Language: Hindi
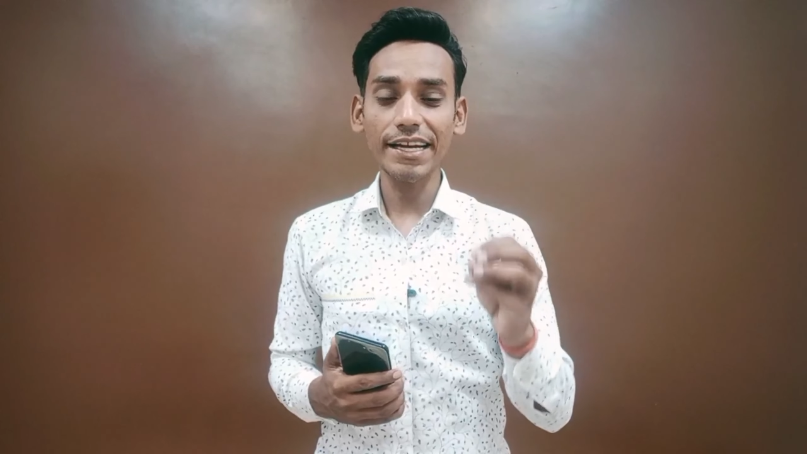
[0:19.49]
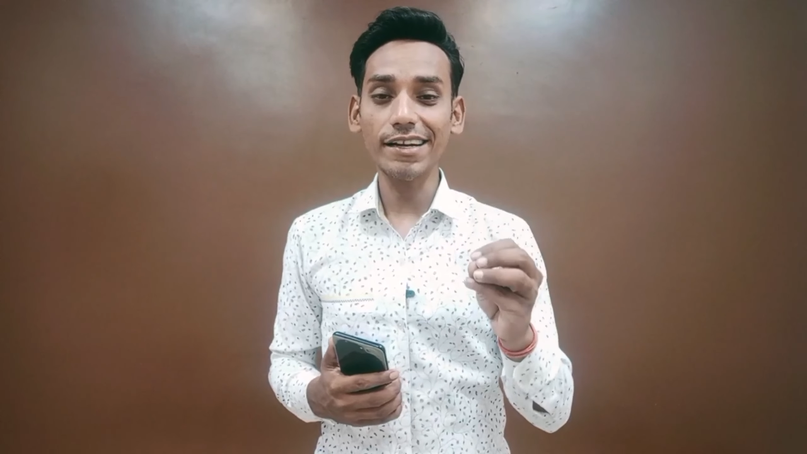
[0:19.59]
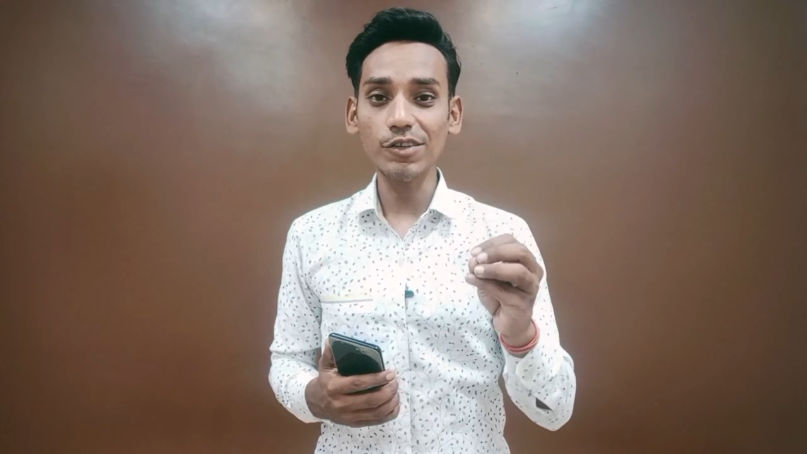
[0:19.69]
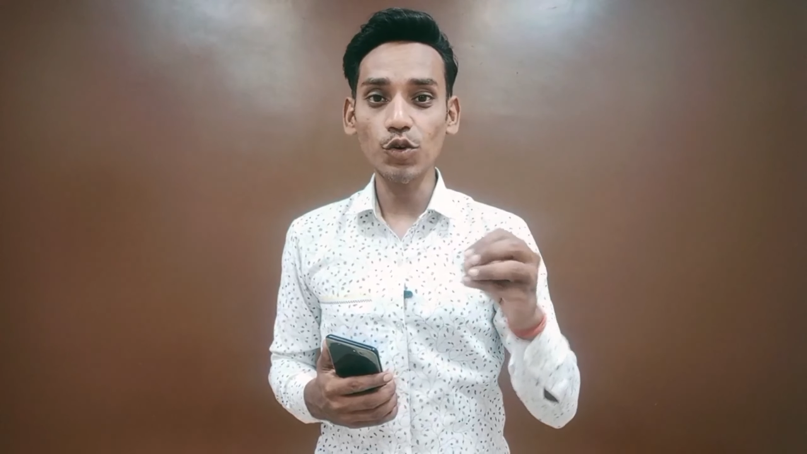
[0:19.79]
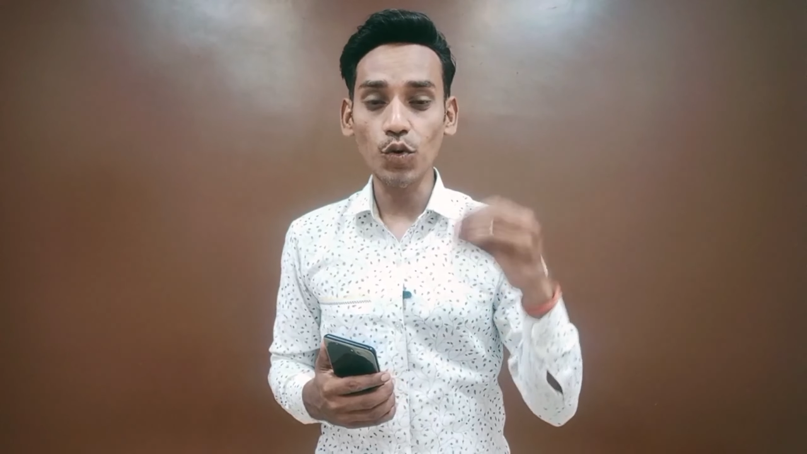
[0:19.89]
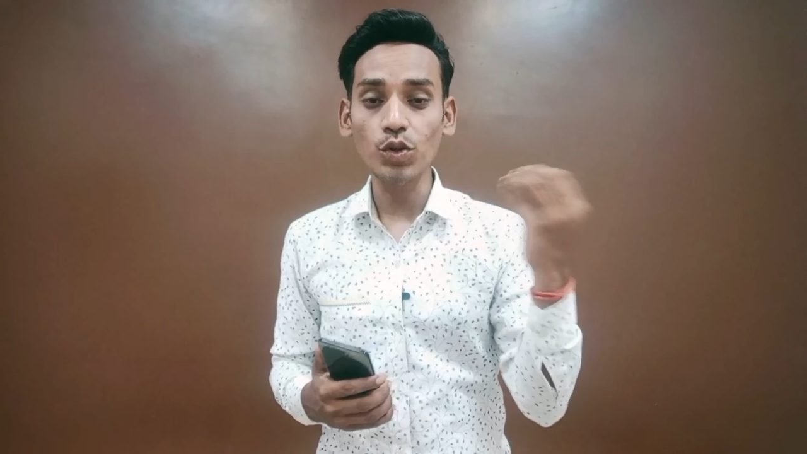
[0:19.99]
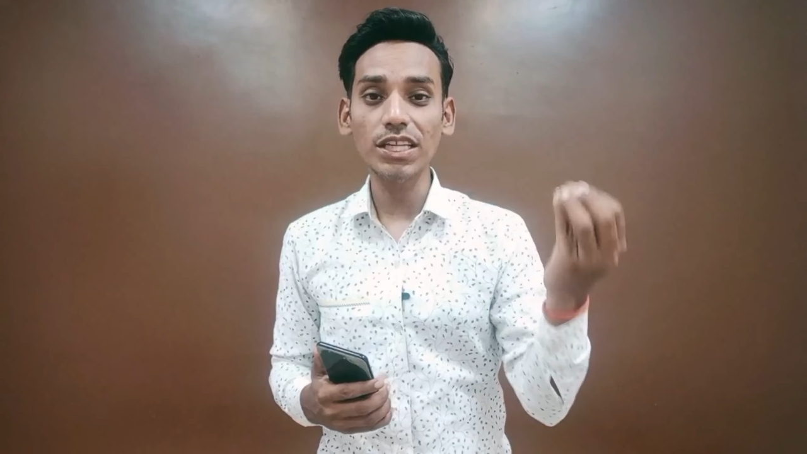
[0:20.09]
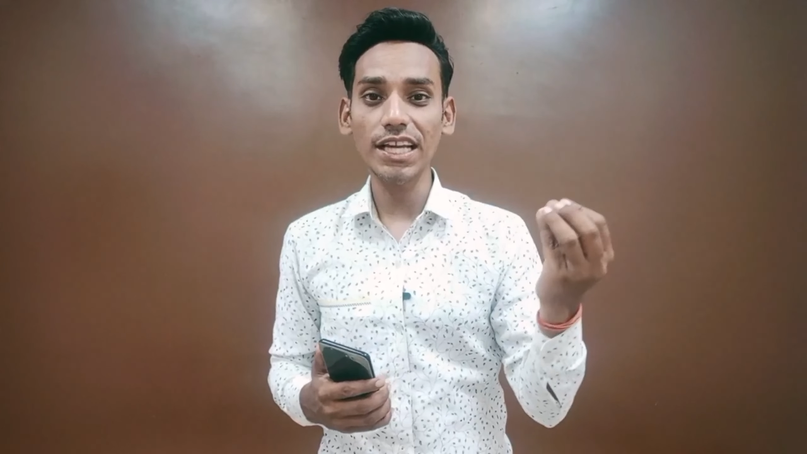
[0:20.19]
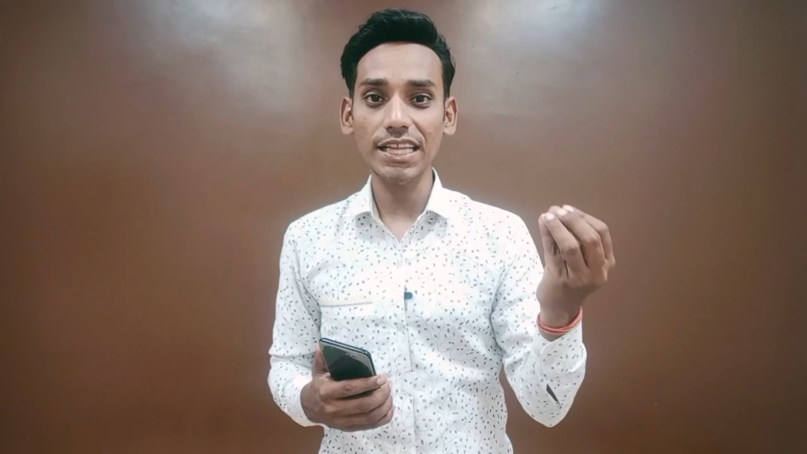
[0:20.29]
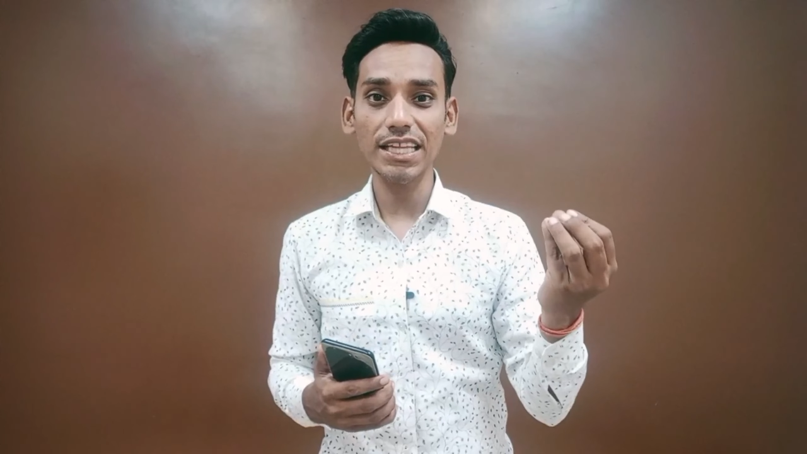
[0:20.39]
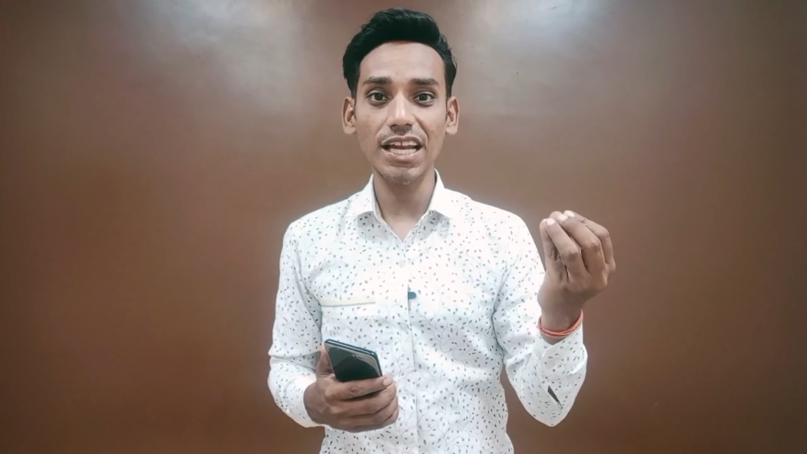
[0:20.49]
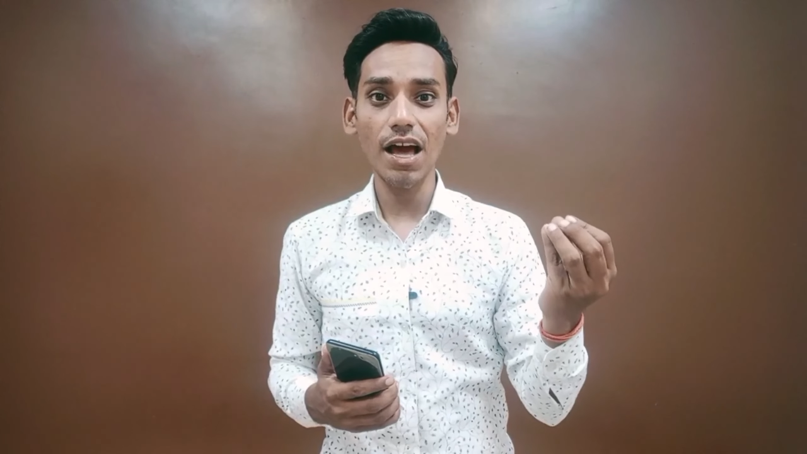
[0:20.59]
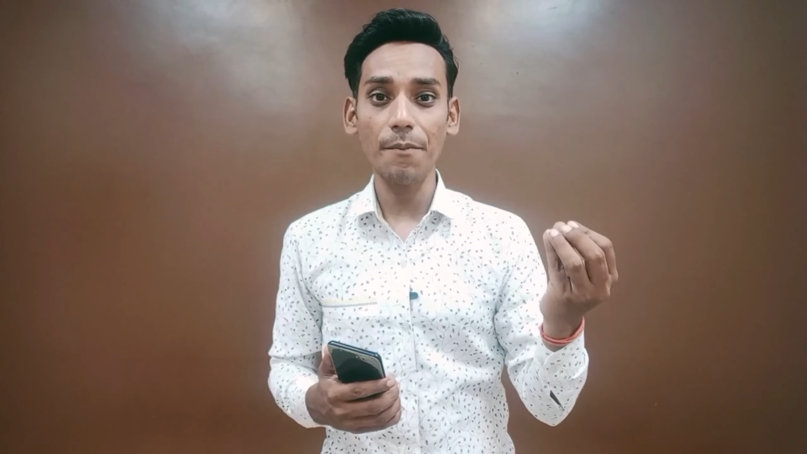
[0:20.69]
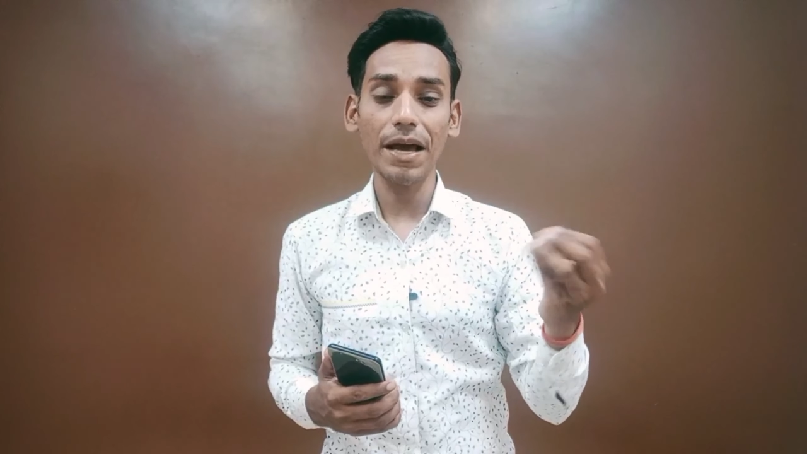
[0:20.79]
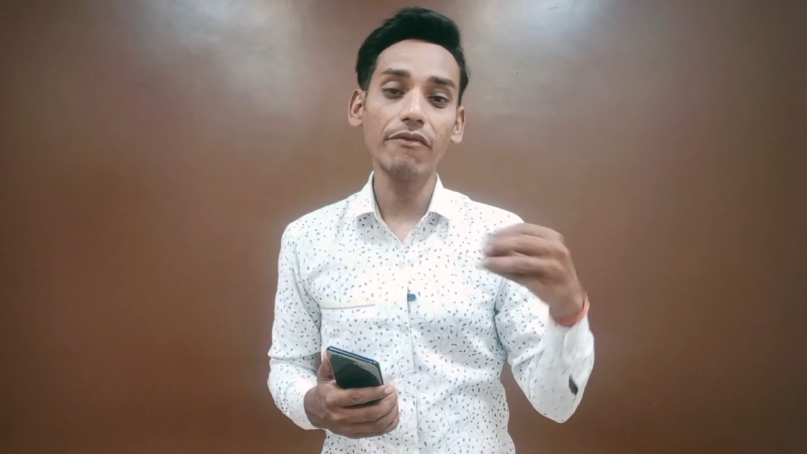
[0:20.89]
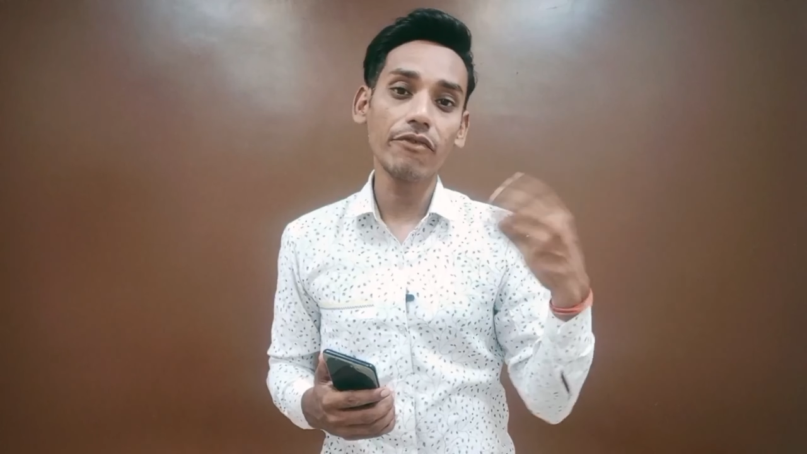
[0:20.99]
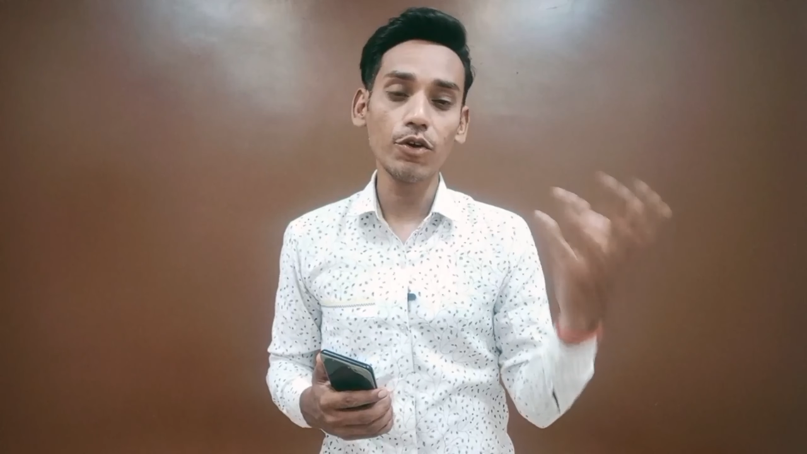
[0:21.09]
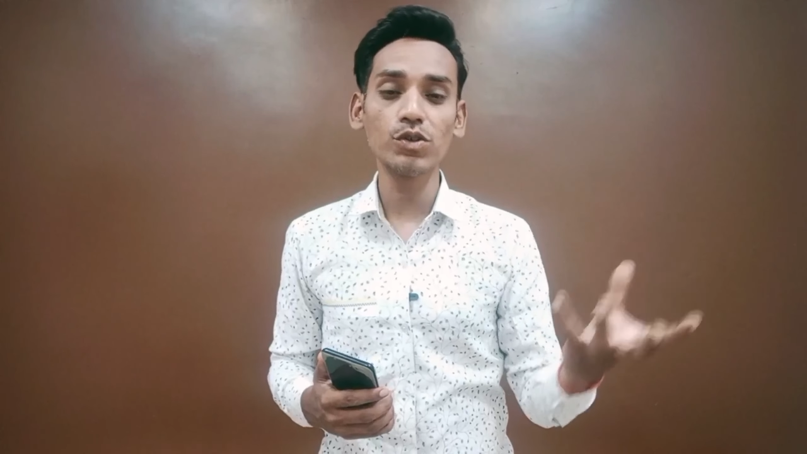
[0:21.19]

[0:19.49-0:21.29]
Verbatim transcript: क्रिएटर जो रोते रहते हैं ना भाई